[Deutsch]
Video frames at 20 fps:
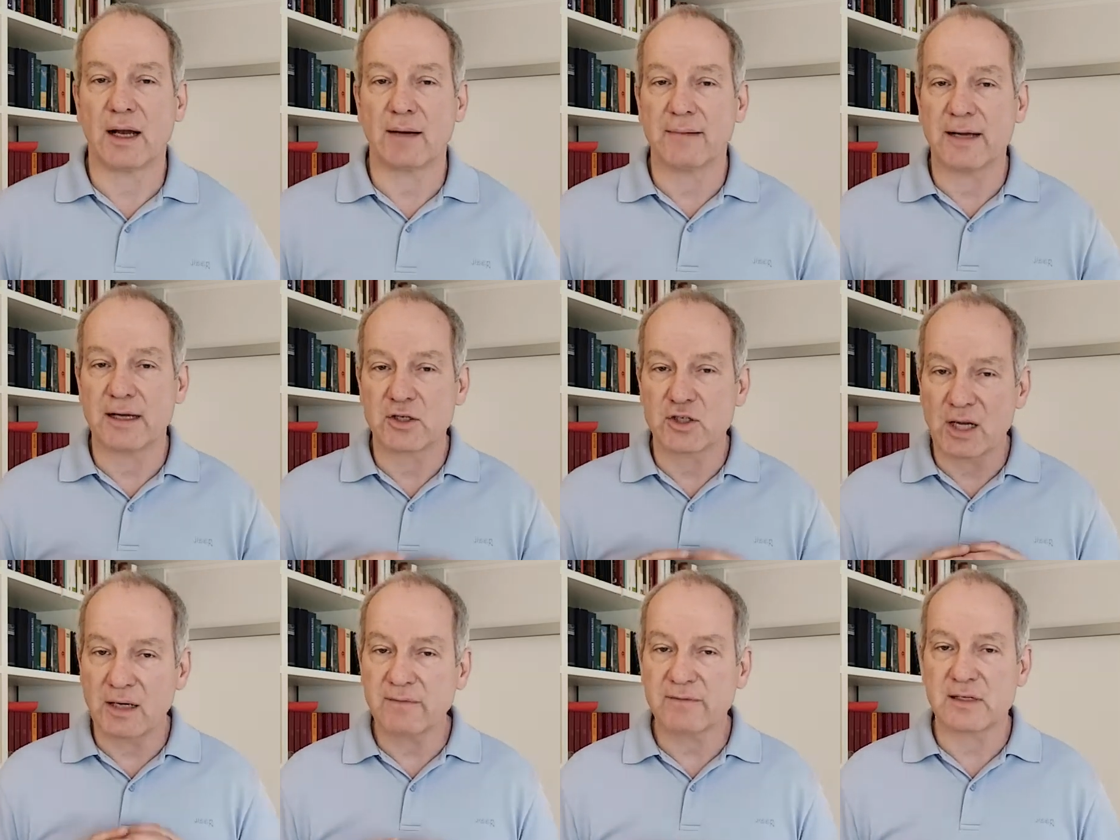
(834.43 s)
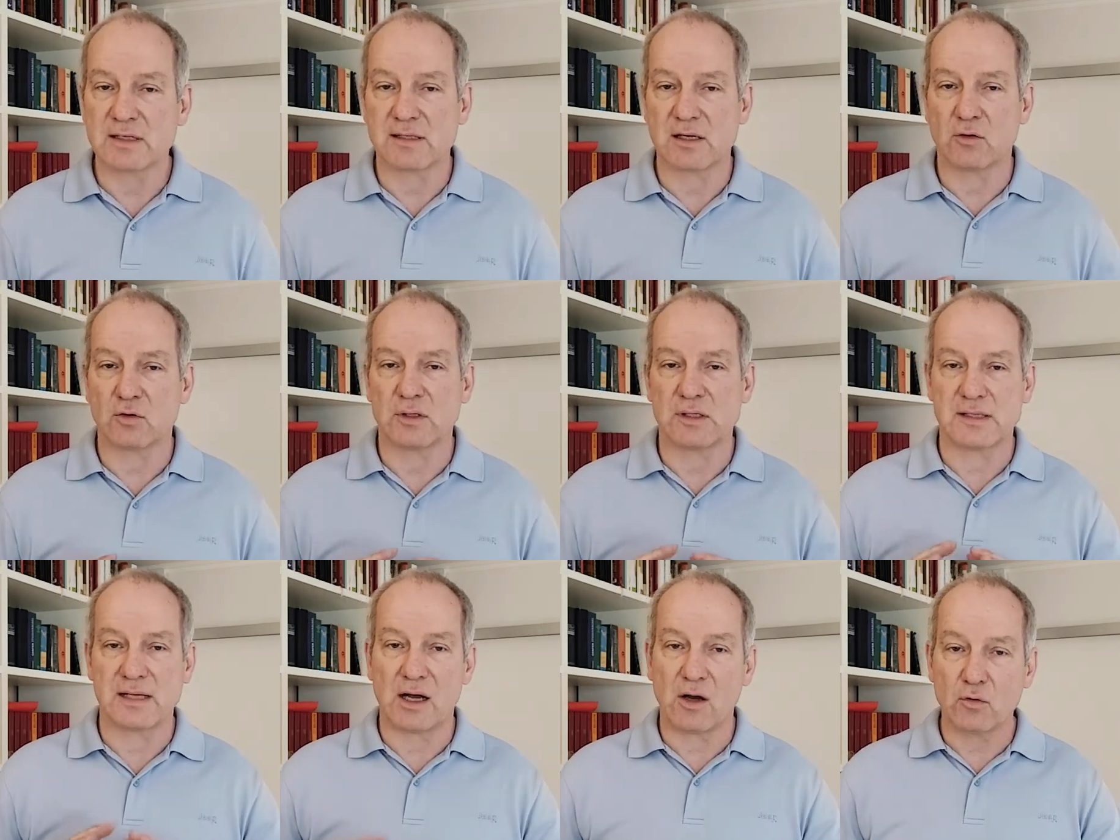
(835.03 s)
aber er schafft es auch,
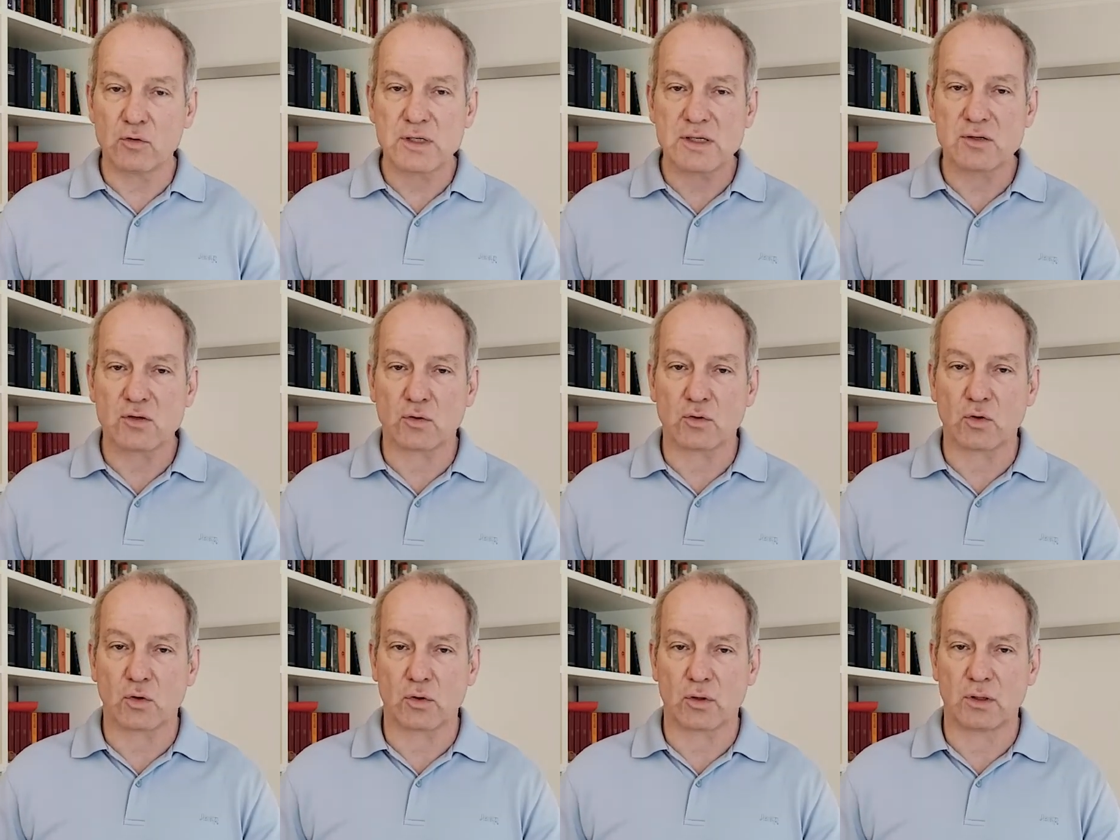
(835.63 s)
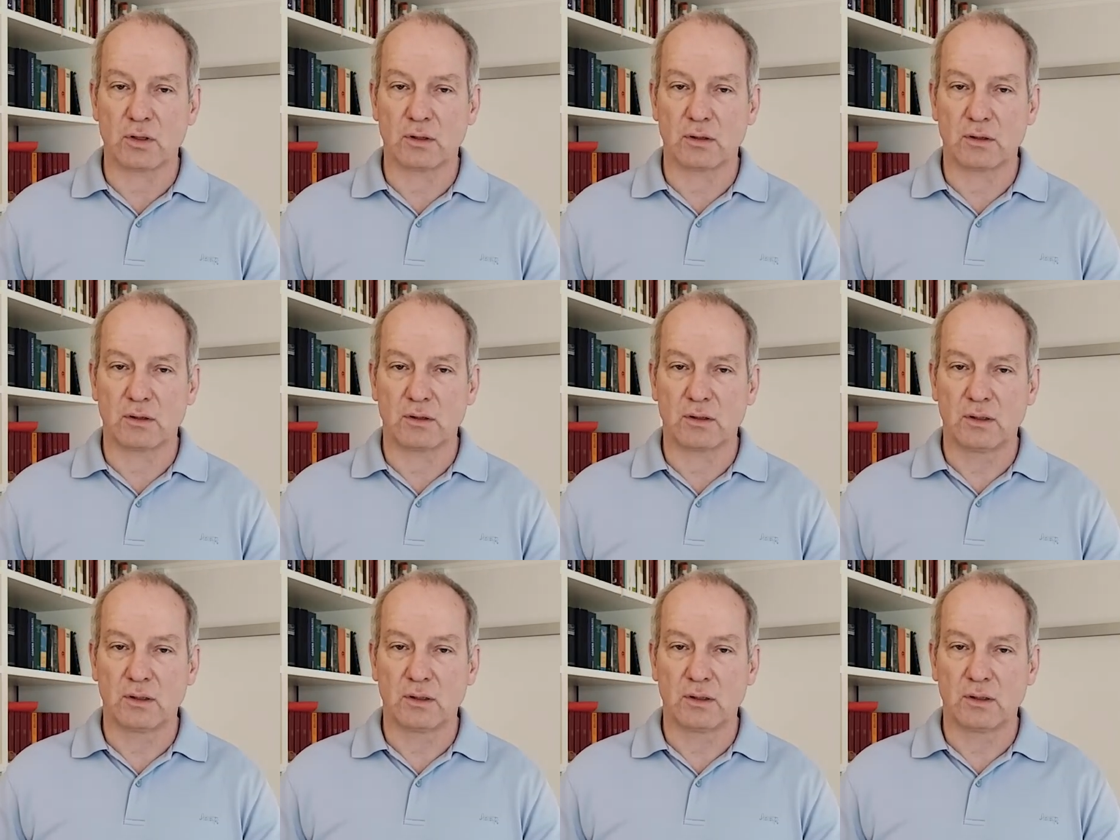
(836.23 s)
das auszudrücken.